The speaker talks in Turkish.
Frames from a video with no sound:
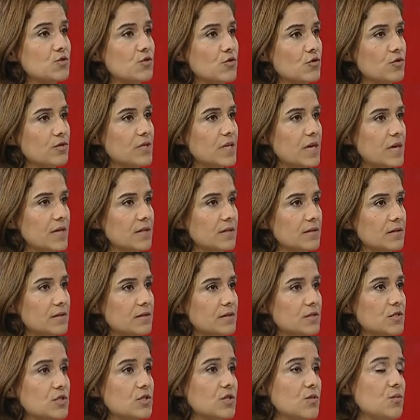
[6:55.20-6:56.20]
geldi.
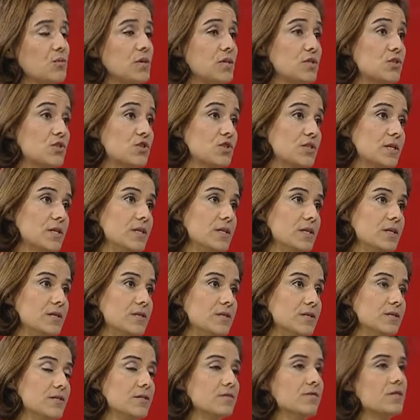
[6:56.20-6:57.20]
İşte pet
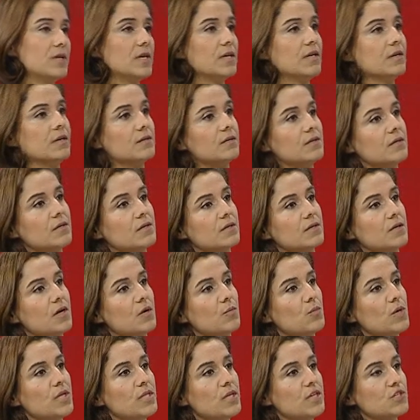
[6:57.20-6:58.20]
şişelerinin ve e,
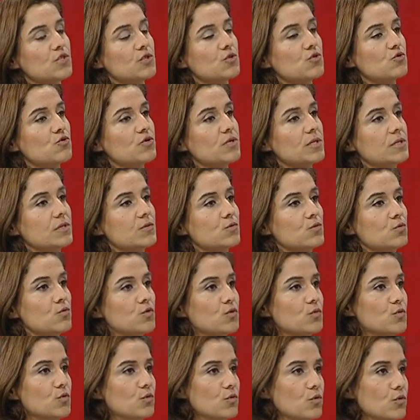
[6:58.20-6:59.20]
ambalajlı suların
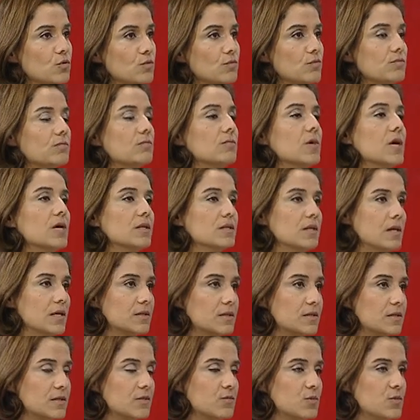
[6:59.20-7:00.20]
durumunu
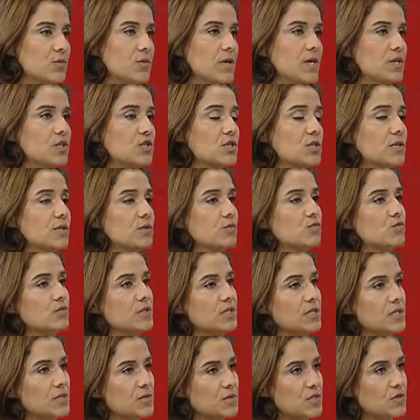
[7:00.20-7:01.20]
anlattı bir parça.
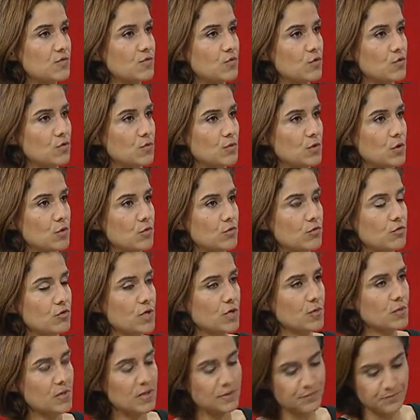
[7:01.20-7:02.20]
Bunların hepsi forumda oluyor
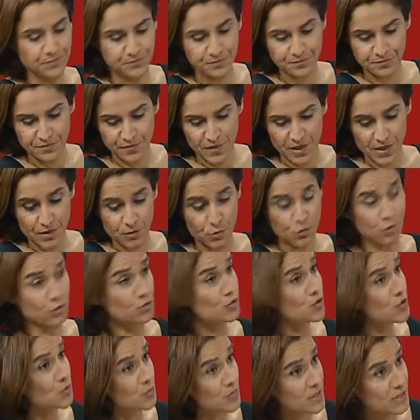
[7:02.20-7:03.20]
ama
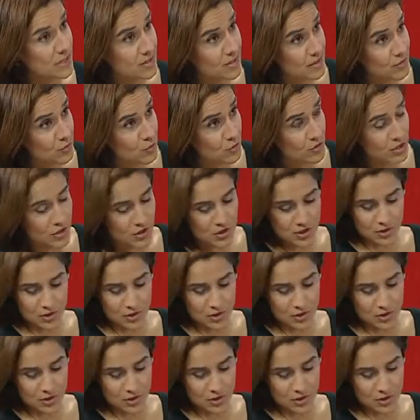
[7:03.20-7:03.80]
konuşmalara dönecek